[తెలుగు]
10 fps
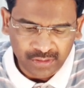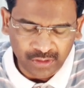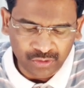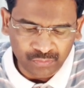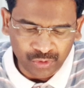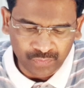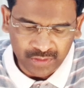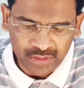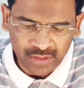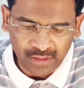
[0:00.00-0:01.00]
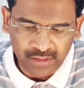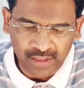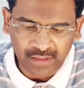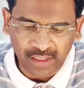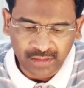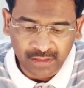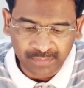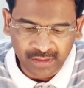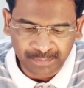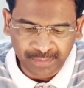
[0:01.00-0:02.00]
రెండు మూడు వచనాలు
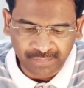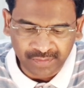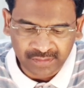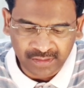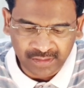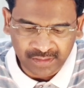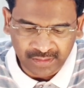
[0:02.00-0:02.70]
యథార్థమైన ప్రవర్తన